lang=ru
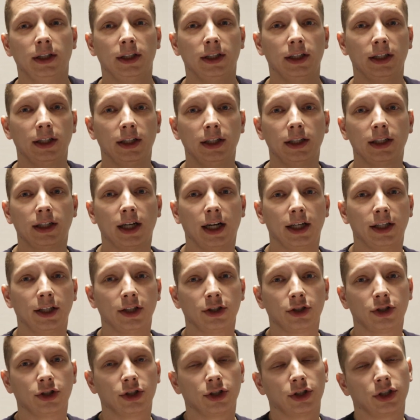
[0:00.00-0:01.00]
И,
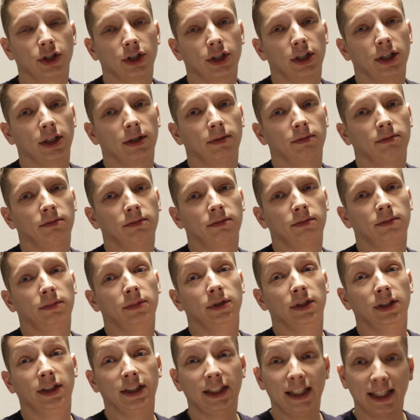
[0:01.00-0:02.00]
конечно же,
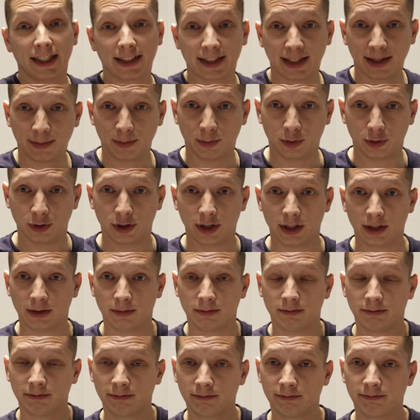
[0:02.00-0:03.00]
не забудьте
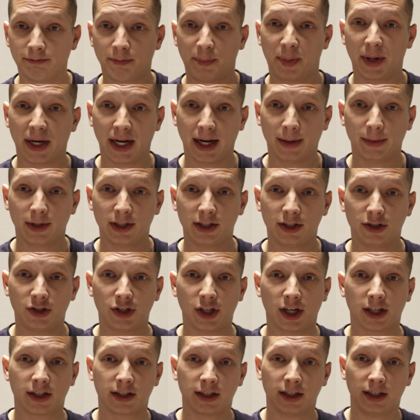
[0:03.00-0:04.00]
прямо
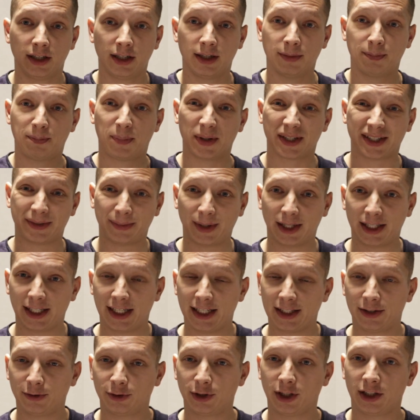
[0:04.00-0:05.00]
сейчас
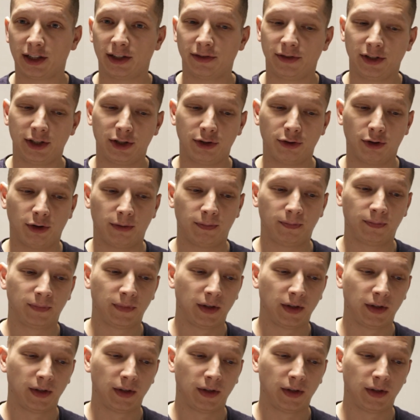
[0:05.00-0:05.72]
посмотреть вот эти видео.